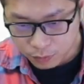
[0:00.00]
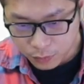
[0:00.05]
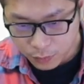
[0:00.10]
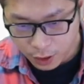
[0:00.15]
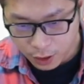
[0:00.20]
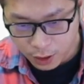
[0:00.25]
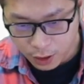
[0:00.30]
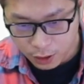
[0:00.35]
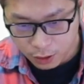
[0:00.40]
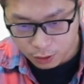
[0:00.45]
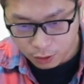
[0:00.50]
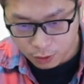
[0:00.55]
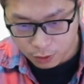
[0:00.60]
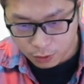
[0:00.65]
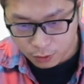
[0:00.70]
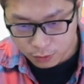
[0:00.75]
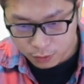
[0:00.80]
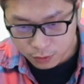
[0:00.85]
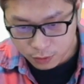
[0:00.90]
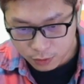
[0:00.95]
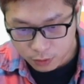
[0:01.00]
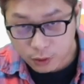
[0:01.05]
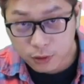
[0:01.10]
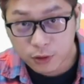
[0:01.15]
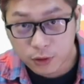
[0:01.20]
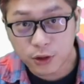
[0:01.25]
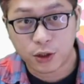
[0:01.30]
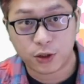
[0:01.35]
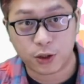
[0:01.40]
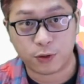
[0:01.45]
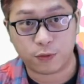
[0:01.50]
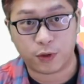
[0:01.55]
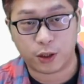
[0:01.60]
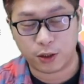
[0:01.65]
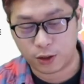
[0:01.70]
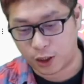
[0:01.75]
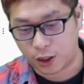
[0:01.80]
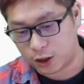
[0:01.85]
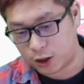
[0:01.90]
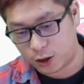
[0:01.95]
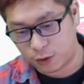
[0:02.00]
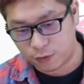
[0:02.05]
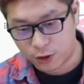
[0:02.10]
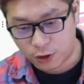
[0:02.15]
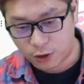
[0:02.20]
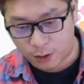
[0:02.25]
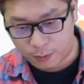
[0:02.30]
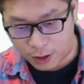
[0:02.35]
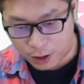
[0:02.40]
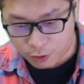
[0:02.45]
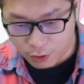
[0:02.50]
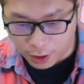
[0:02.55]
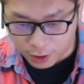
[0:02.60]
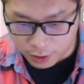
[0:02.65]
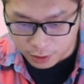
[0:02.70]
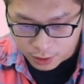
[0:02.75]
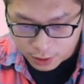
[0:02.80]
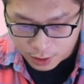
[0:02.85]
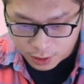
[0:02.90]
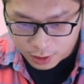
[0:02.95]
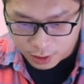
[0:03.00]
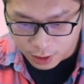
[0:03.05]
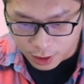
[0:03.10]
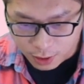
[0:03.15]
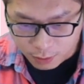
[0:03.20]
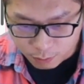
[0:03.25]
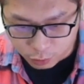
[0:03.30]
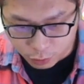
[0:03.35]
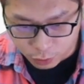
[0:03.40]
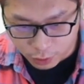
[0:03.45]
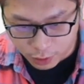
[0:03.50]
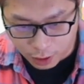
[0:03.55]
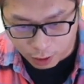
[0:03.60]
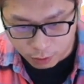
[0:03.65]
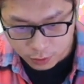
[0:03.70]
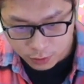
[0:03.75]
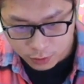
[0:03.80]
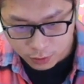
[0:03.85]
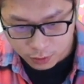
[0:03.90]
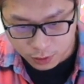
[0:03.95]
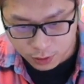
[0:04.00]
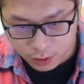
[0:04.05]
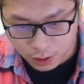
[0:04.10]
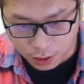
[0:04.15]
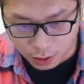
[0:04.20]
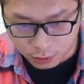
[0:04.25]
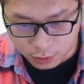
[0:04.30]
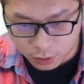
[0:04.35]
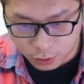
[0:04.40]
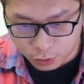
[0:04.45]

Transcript: 哎，都现在几分？才七分钟还蛮快的。哎，不对，好像是这个，好像